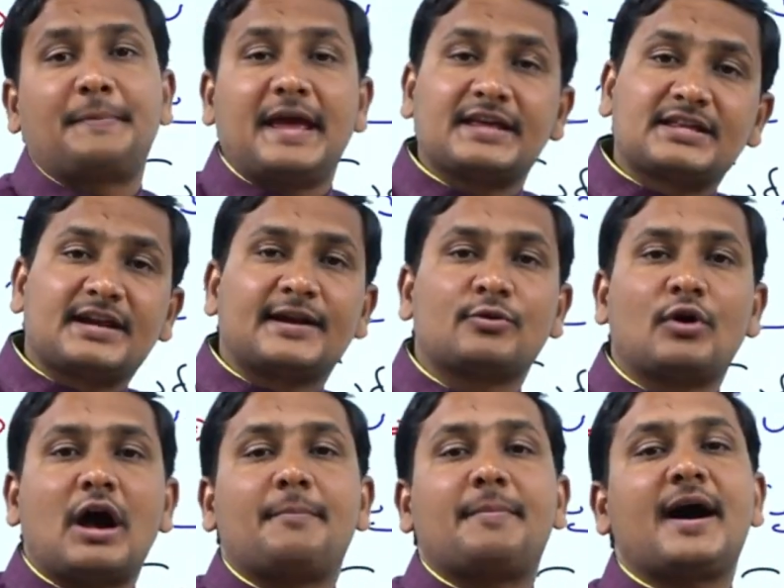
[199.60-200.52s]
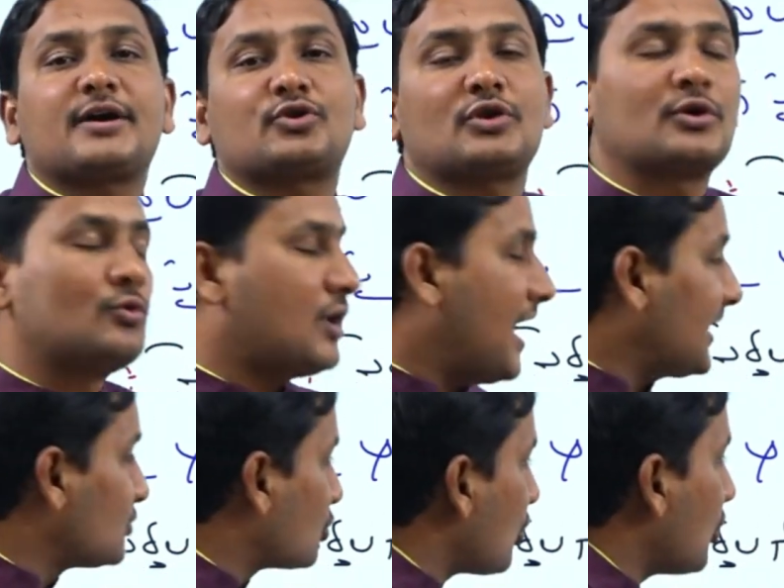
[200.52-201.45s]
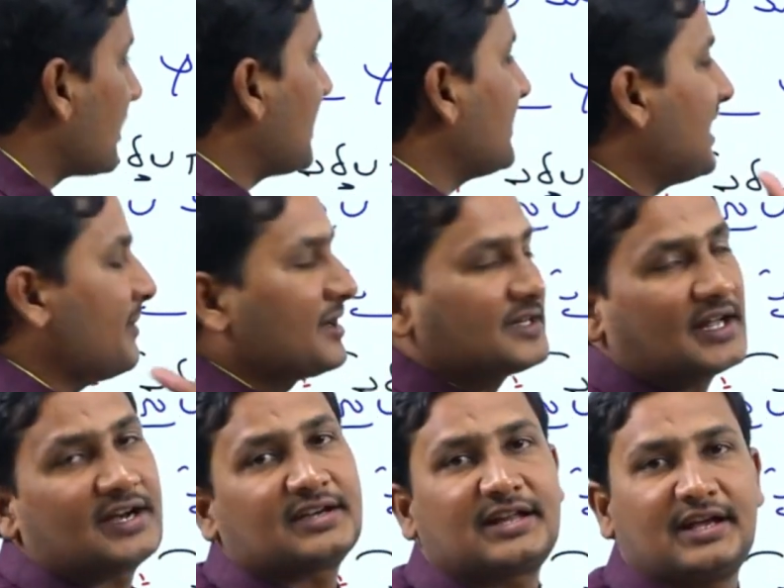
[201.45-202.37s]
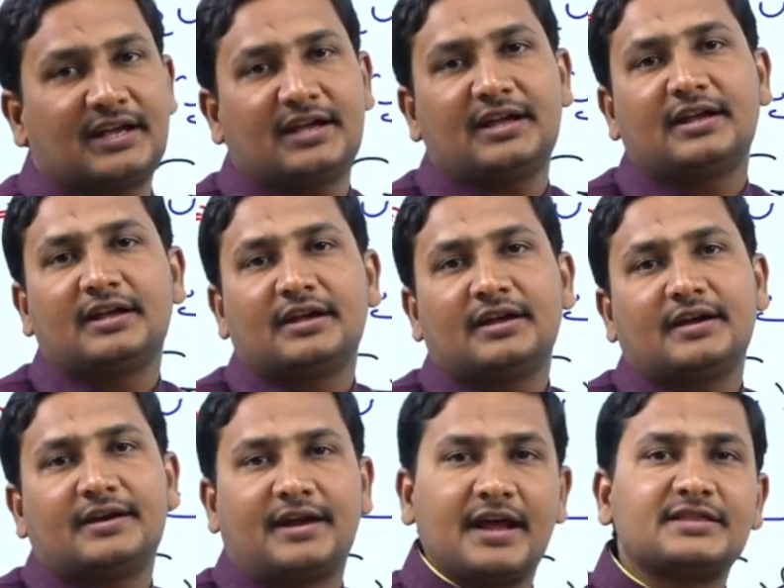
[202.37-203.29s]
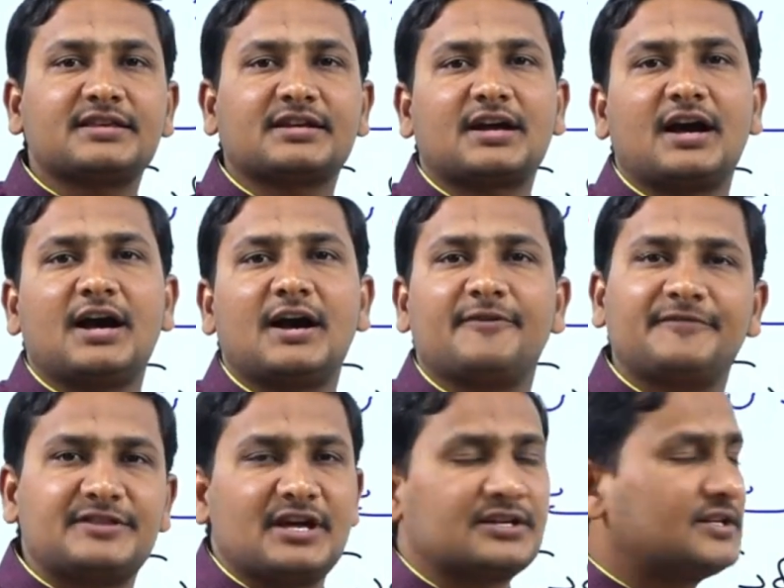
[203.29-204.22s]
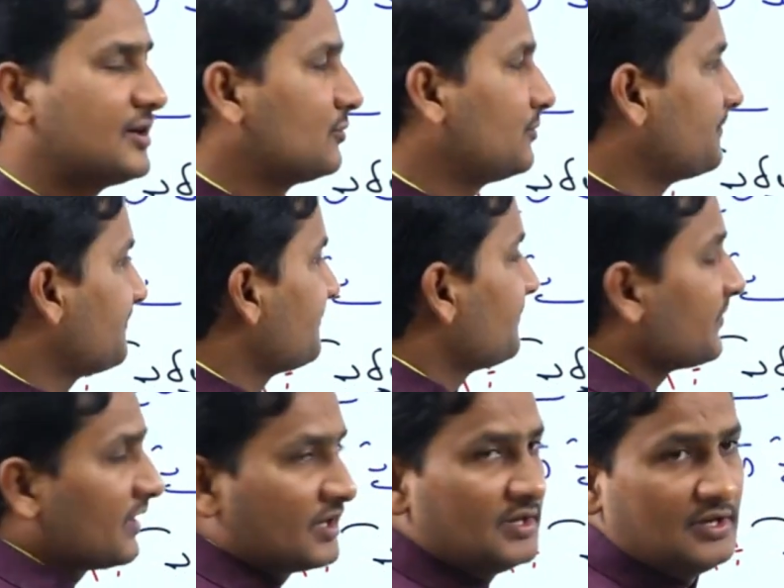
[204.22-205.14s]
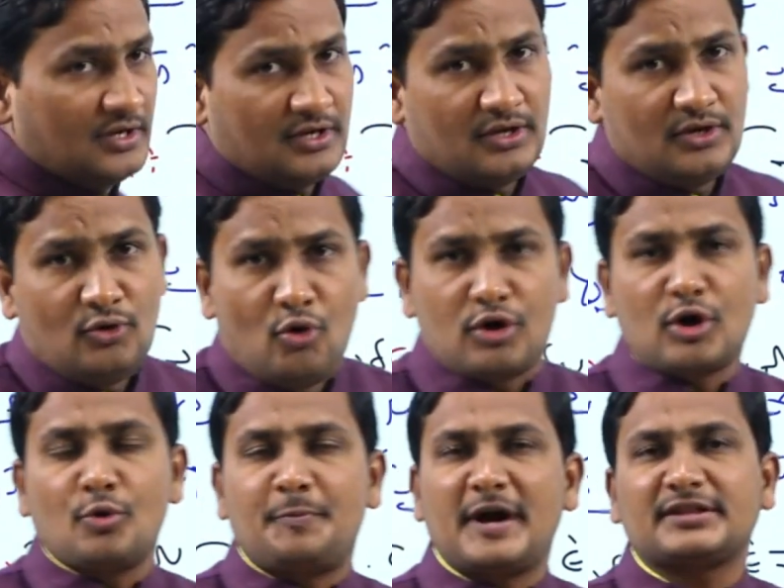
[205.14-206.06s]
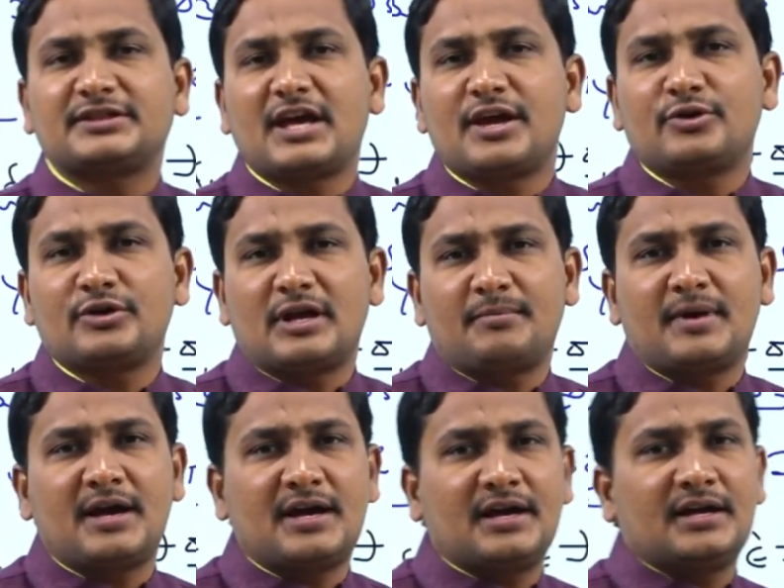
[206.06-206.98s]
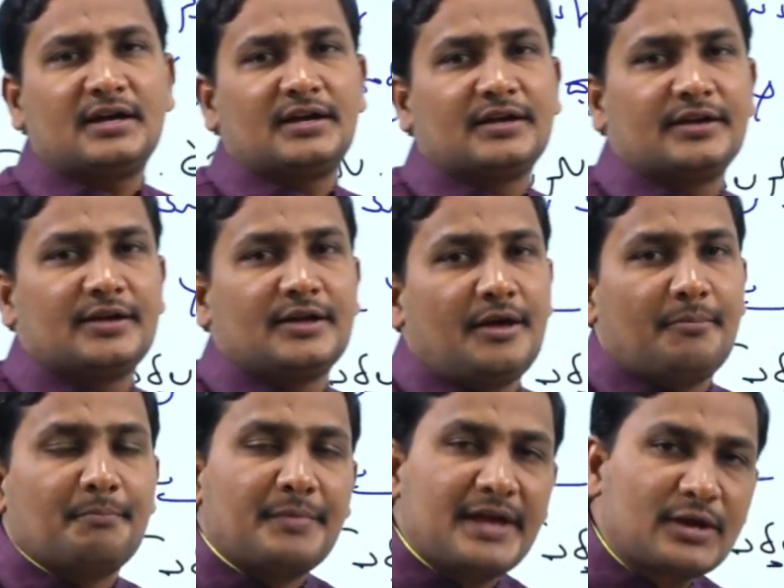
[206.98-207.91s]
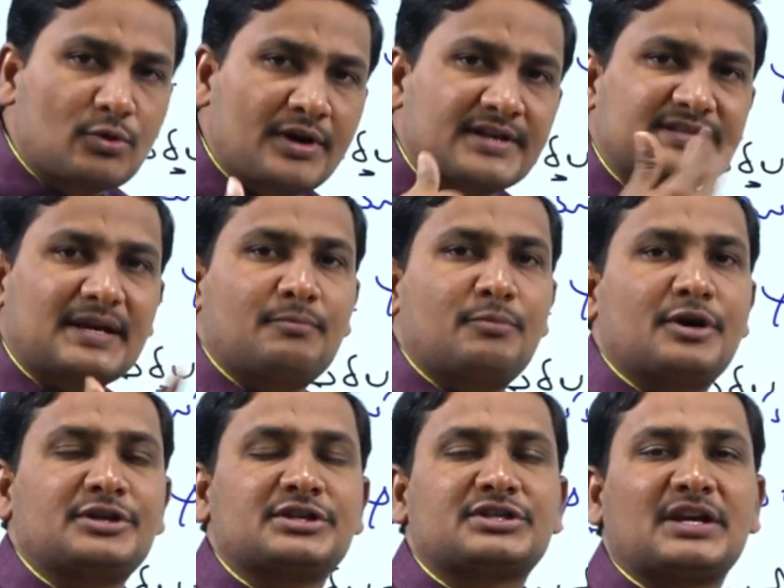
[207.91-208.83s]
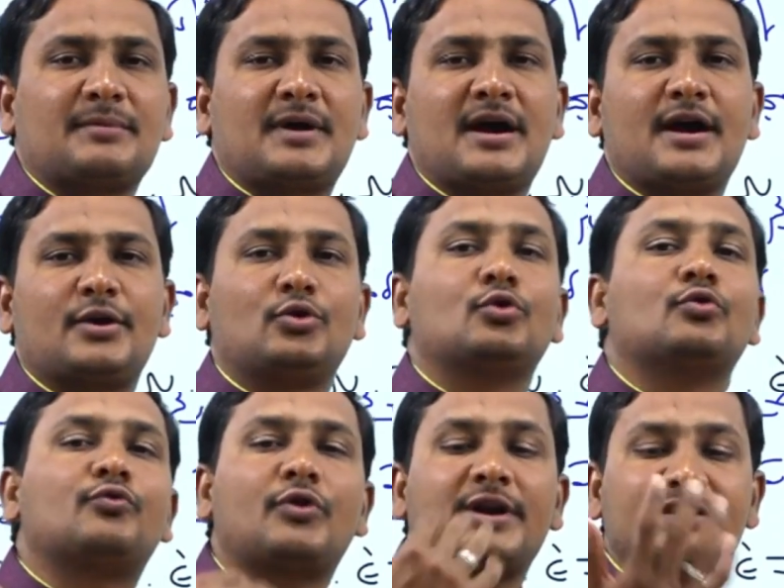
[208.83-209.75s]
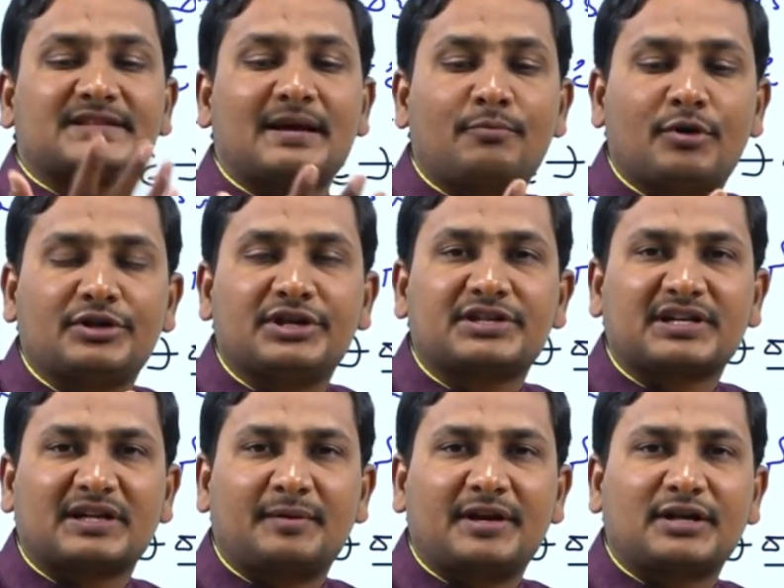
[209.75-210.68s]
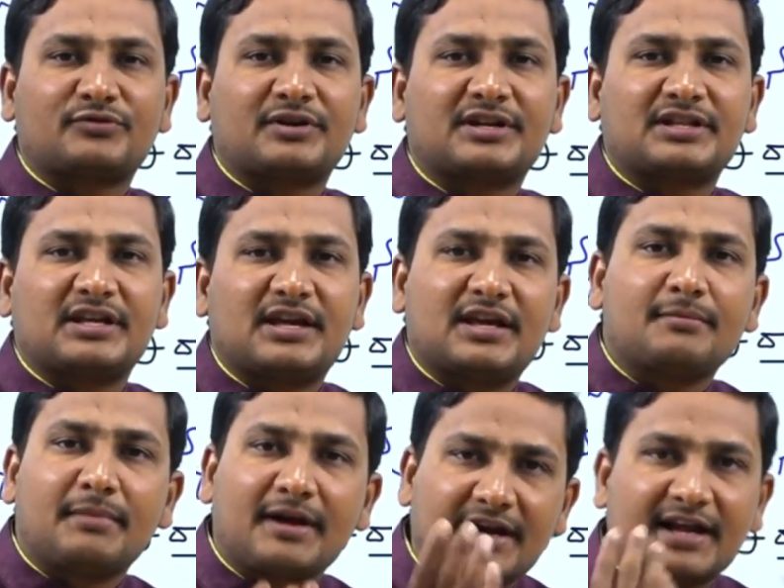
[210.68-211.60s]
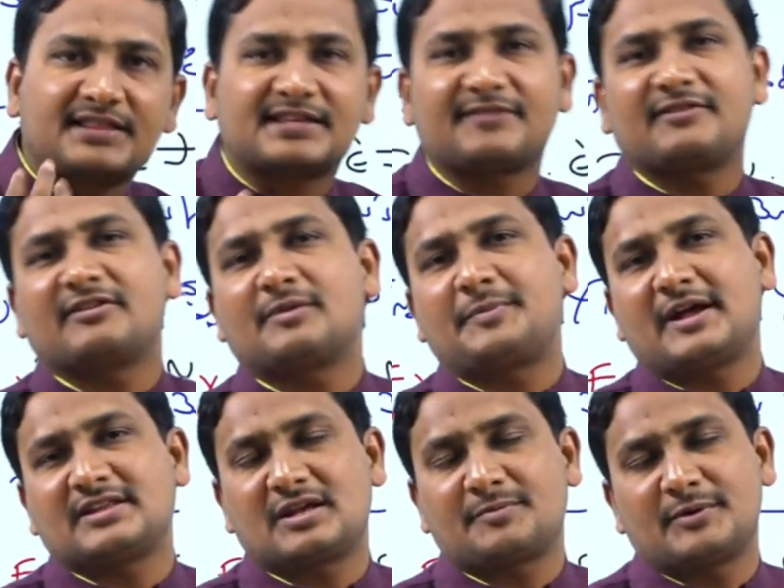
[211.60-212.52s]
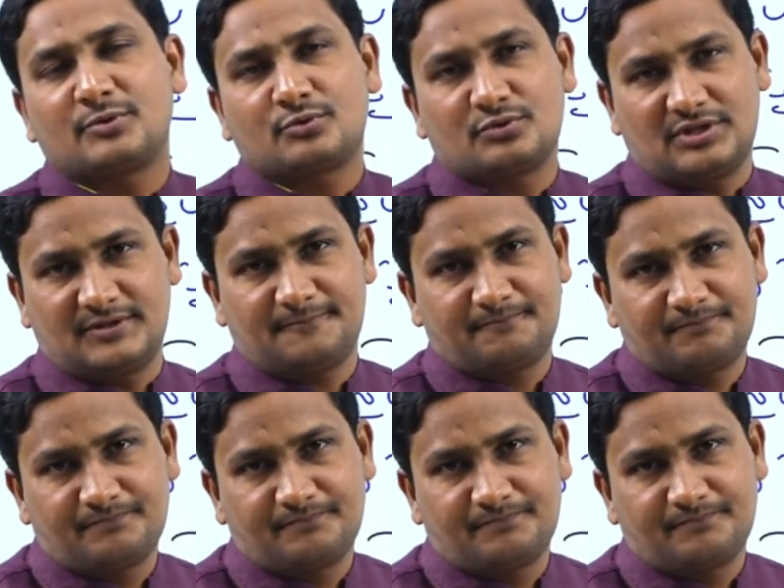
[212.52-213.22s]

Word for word: పేదలను అభాగ్యులను ఆదుకోవడాన్ని ఏమంటారంటే నైతిక విధి అంటారు ఒక ఉపాధ్యాయుని అమ్మ మీరు అని సంబోధించడమా నువ్వు అని సంబోధించడం అనేటువంటిది మన నైతిక విలువలపై ఆధారపడి ఉంటుంది